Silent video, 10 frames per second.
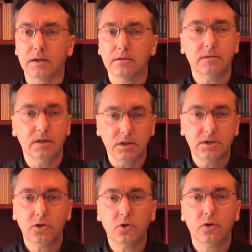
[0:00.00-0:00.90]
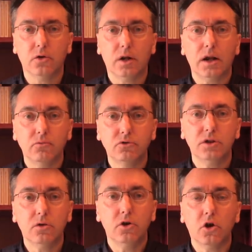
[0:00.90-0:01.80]
Es decir, el siglo de oro era un
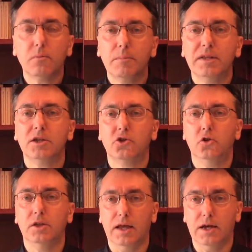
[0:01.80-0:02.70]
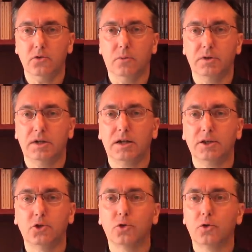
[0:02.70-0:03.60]
siglo enormemente solidario, a pesar
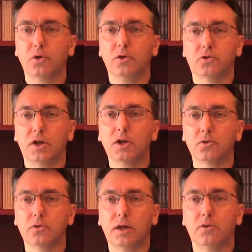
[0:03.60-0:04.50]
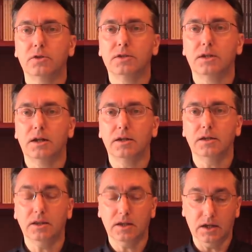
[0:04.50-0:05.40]
de todo lo que nos han contado desde la
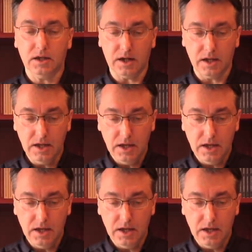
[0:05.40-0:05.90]
leyenda negra.